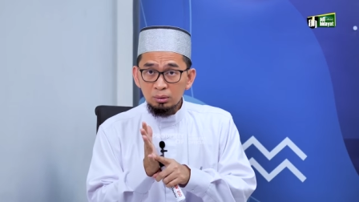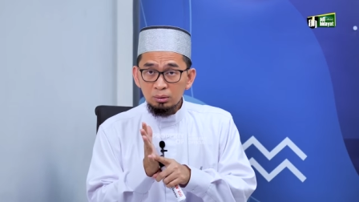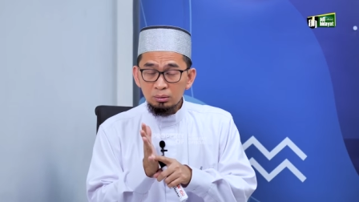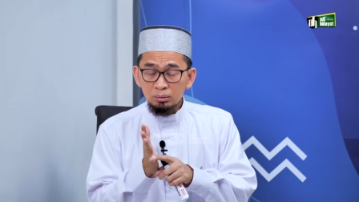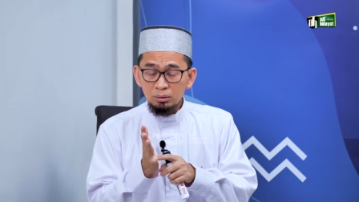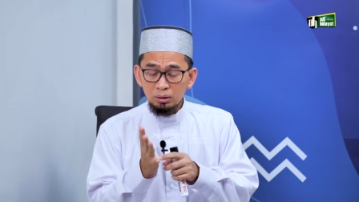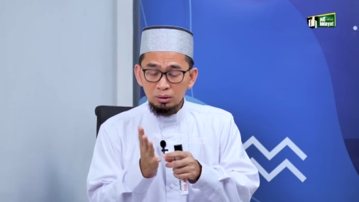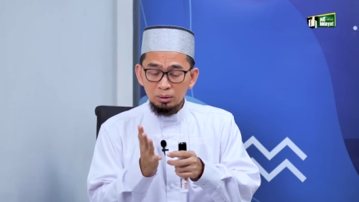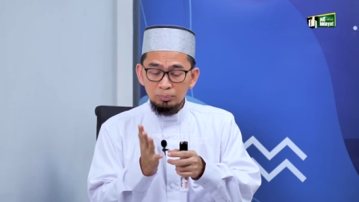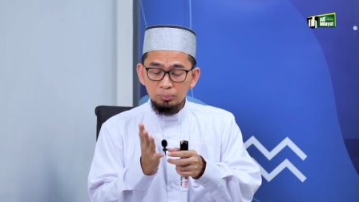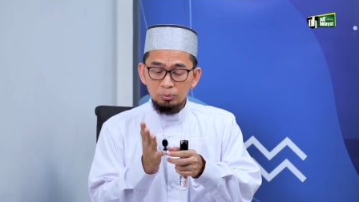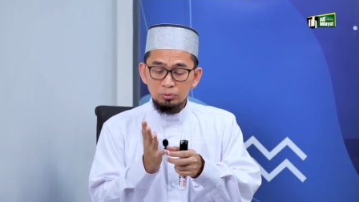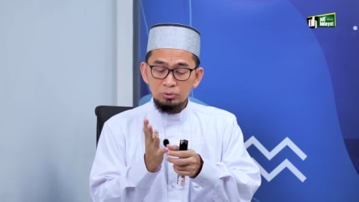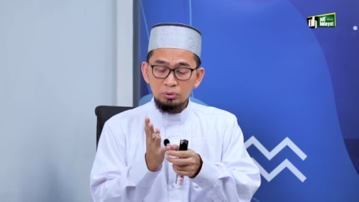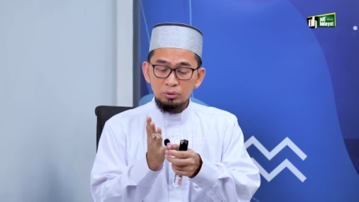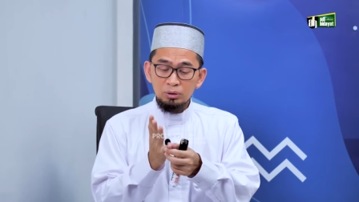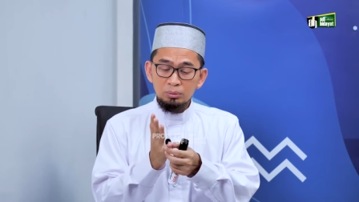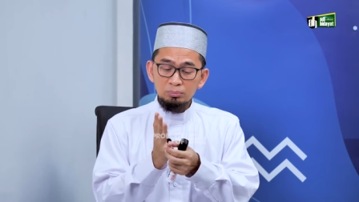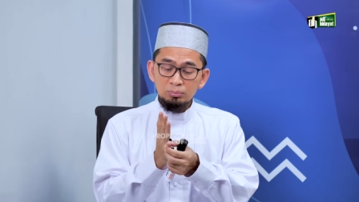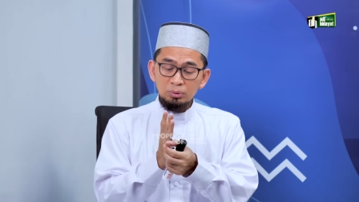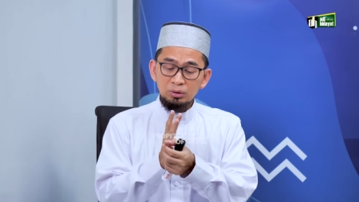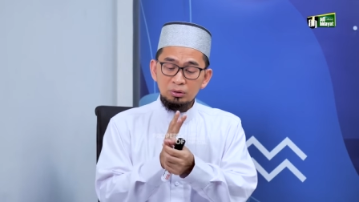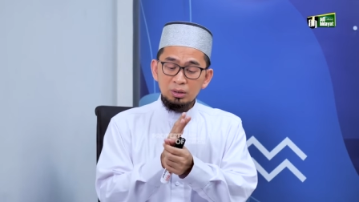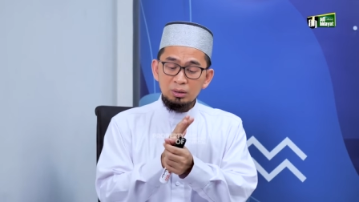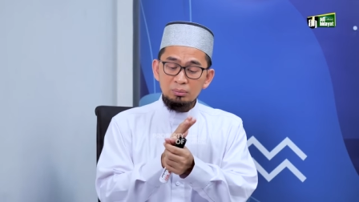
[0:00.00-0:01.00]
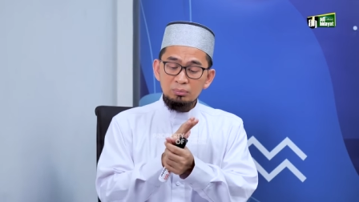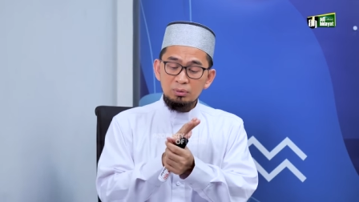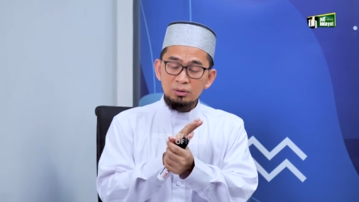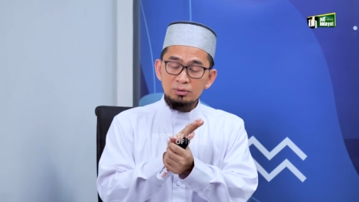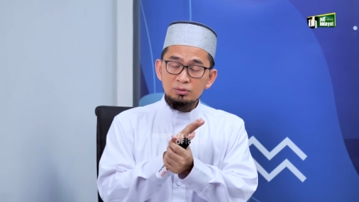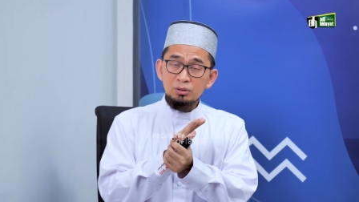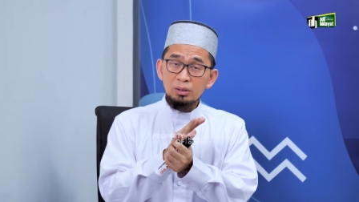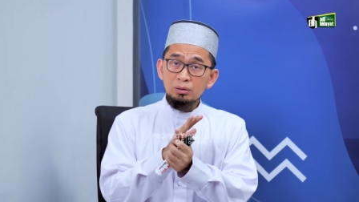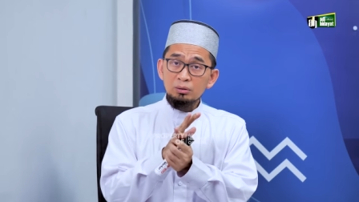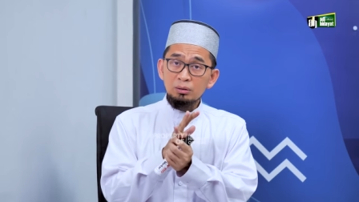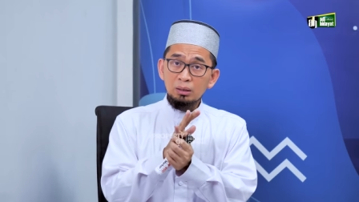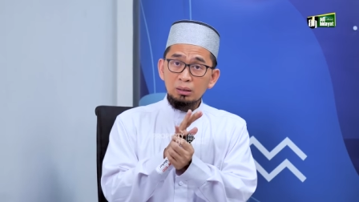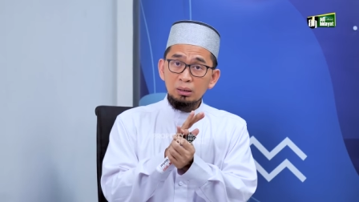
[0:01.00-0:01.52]
Dari episode yang pertama
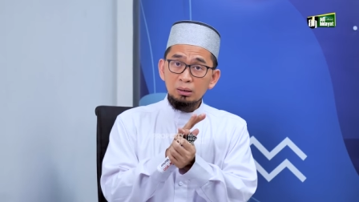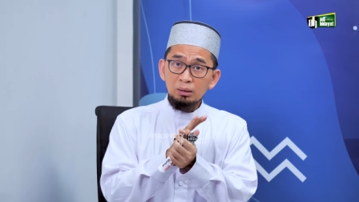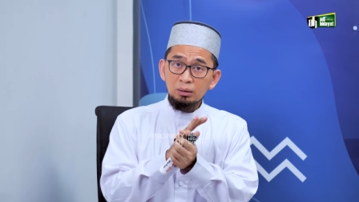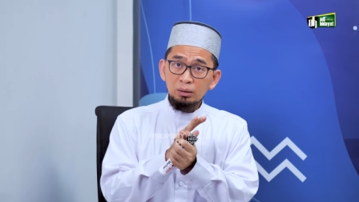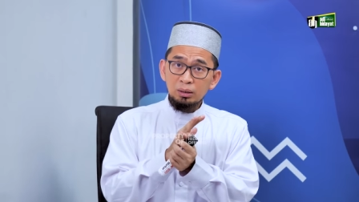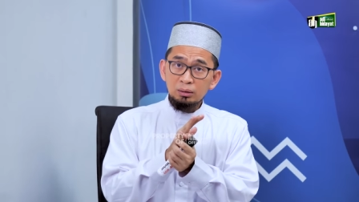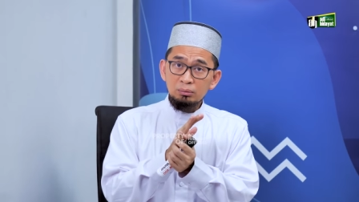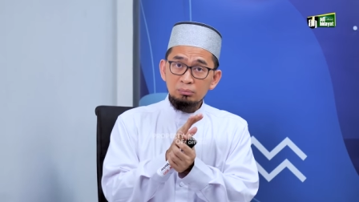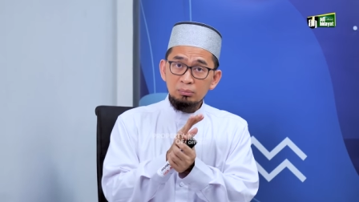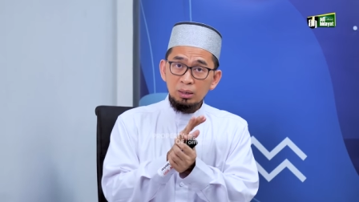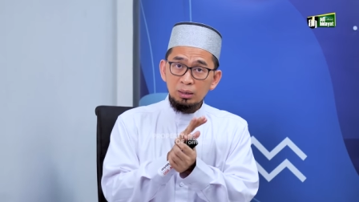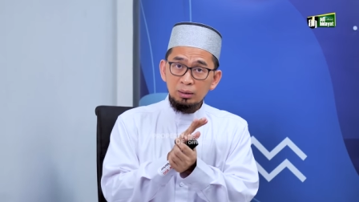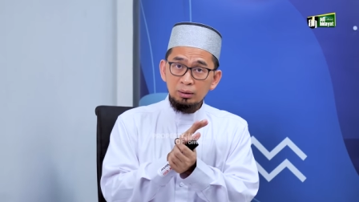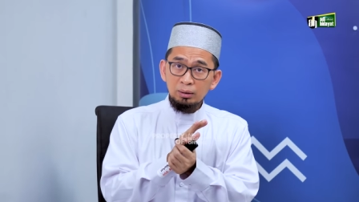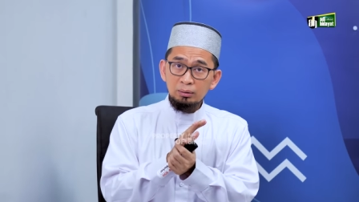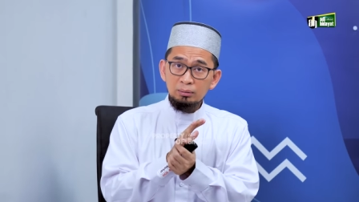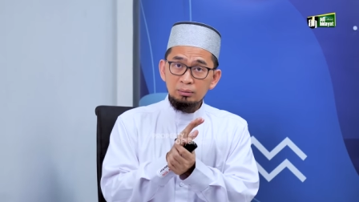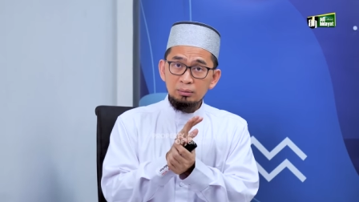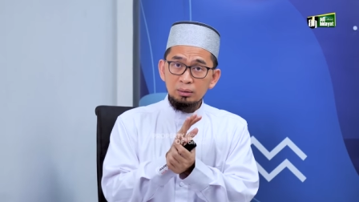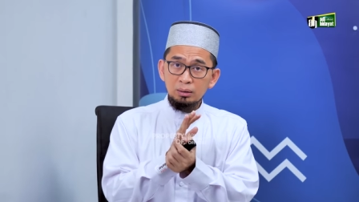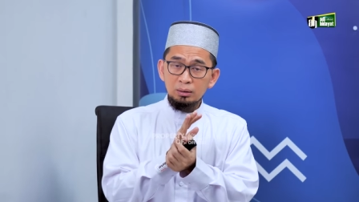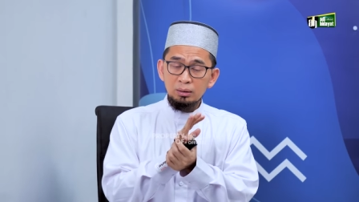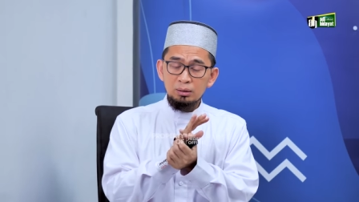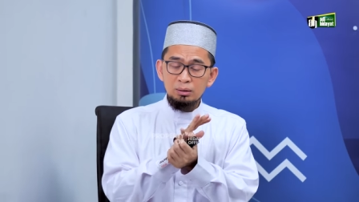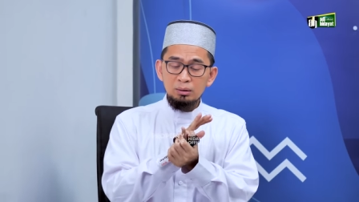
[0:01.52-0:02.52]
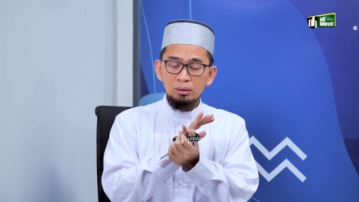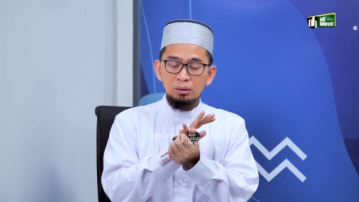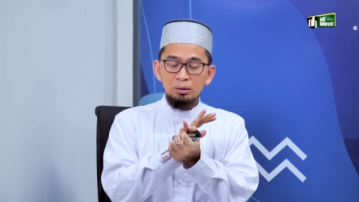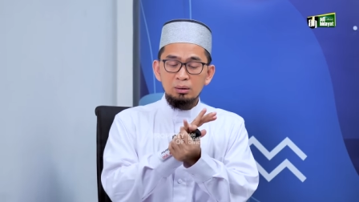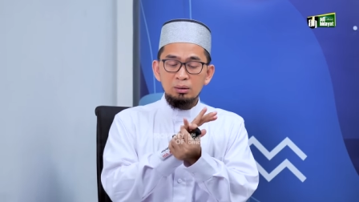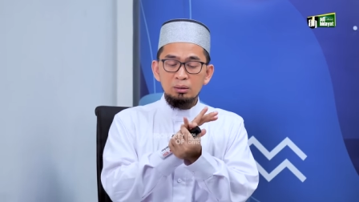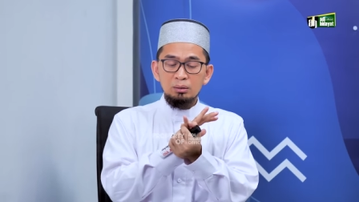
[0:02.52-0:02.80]
saya terangkan bahkan dari